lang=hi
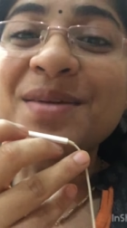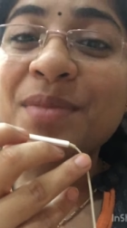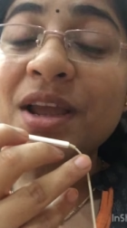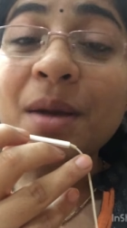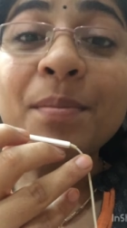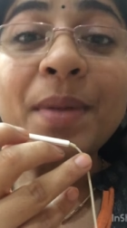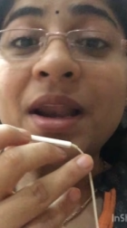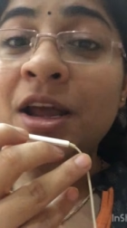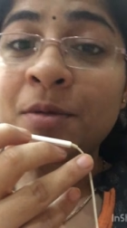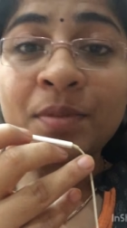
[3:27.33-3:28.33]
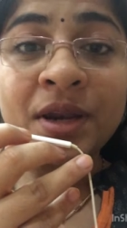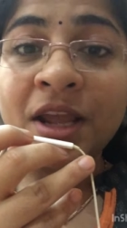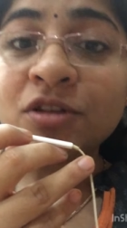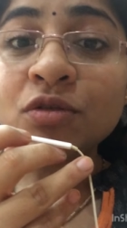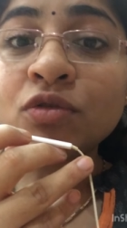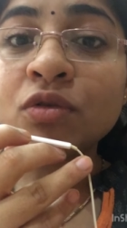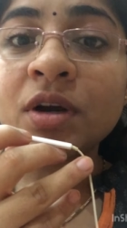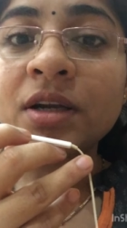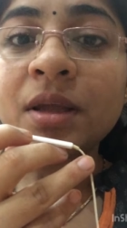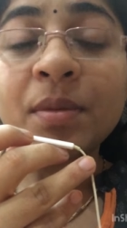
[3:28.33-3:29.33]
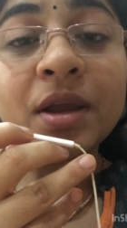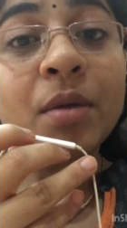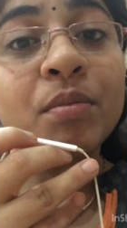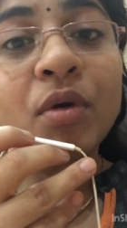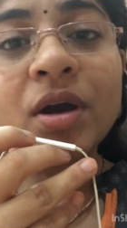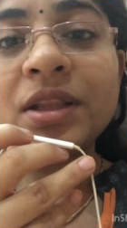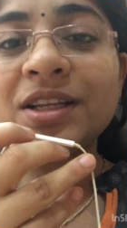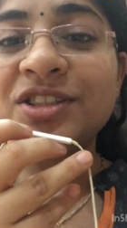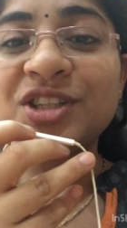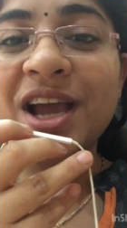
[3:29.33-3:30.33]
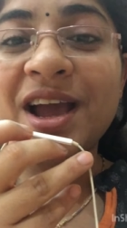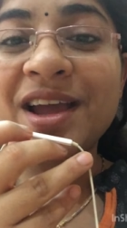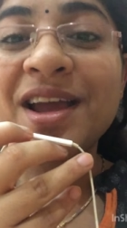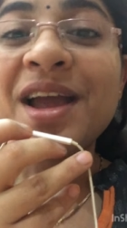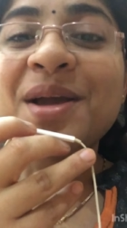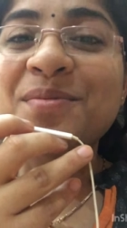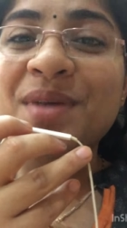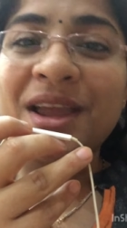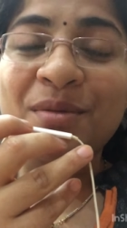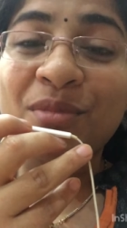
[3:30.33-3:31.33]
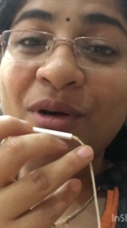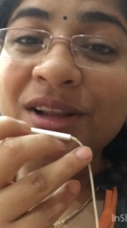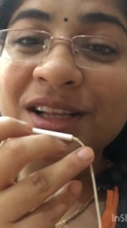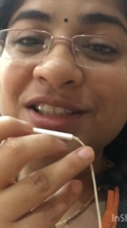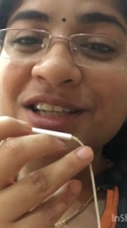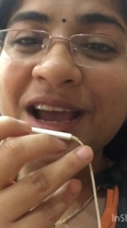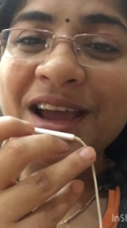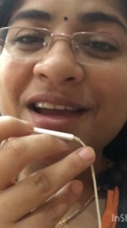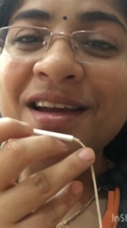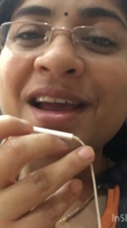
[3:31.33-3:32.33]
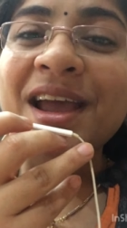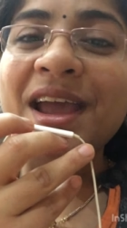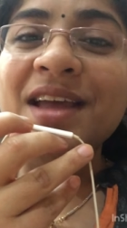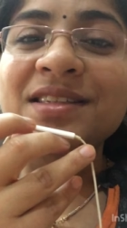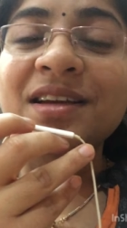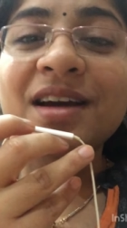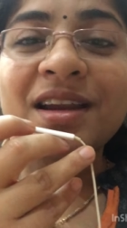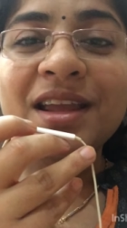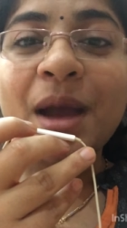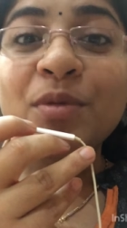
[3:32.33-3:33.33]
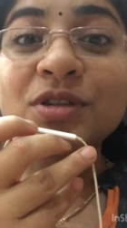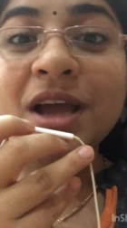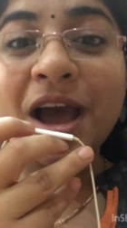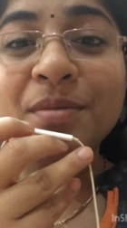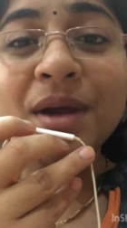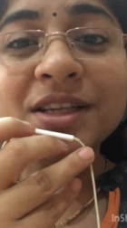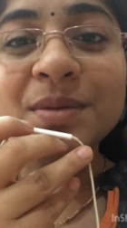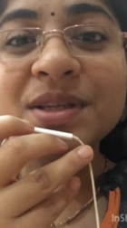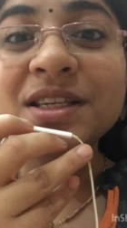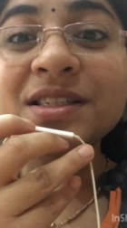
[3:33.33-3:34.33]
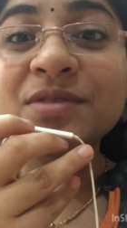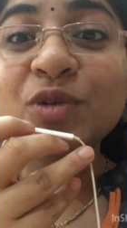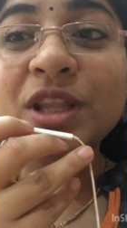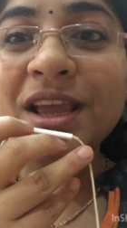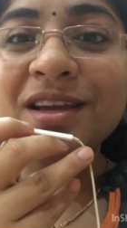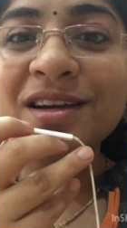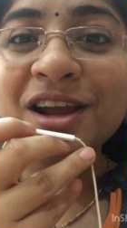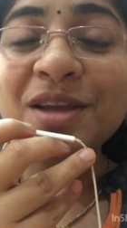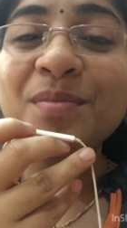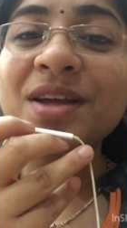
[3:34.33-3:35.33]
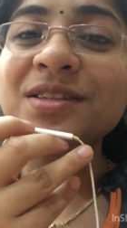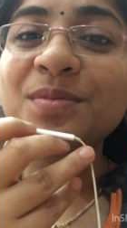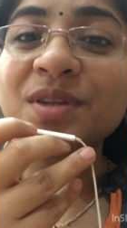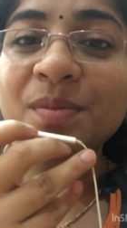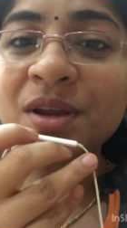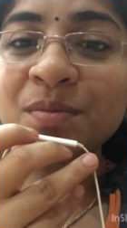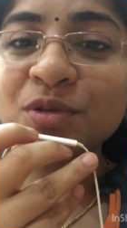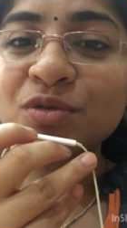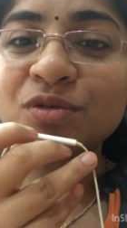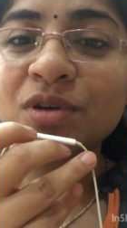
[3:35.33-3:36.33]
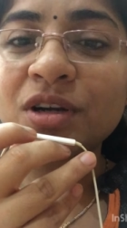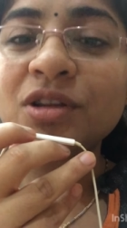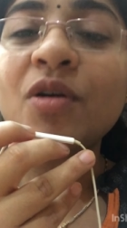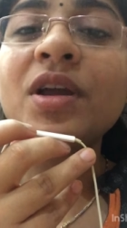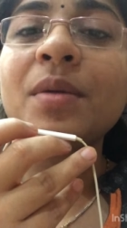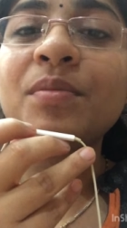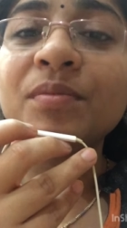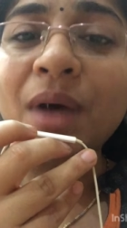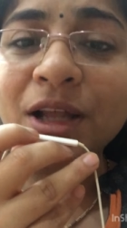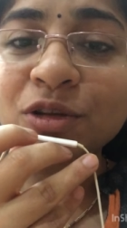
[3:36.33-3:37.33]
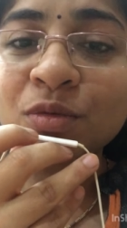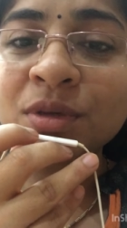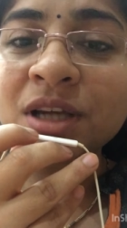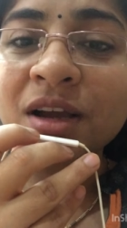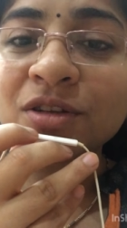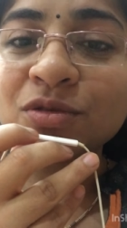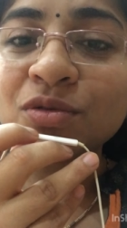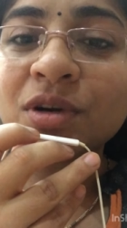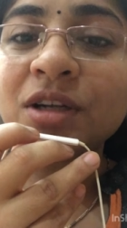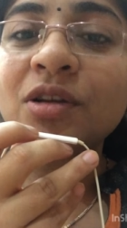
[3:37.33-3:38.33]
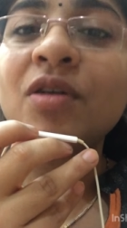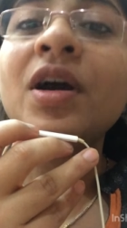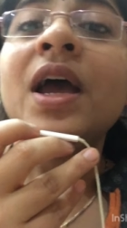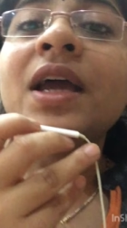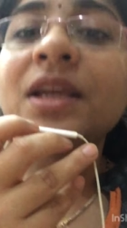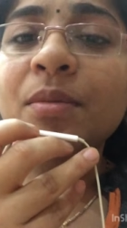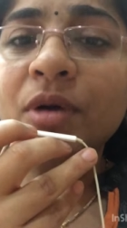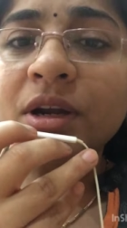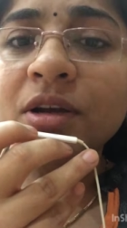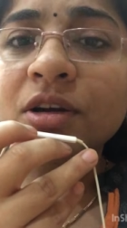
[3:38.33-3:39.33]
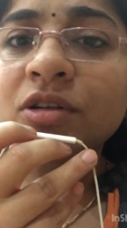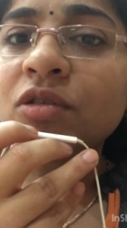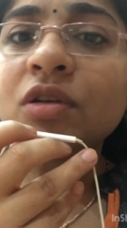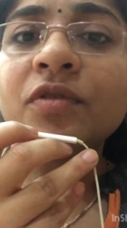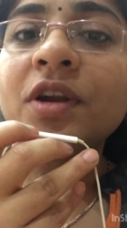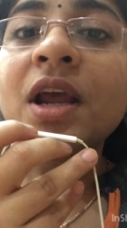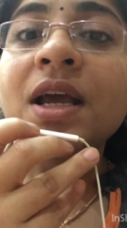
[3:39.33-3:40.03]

भैया पलंग पे नहीं सुसु करता भैया बहुत अच्छा है भैया बहुत अच्छा है ऐसे करके आप उसे हर बार जब ऐसे वो देखेगा ना कि मैं जब ज़मीन पे सुसु करता हूँ या बाथरूम में जाके सुसु करता हूँ या पॉटी करता हूँ तो फिर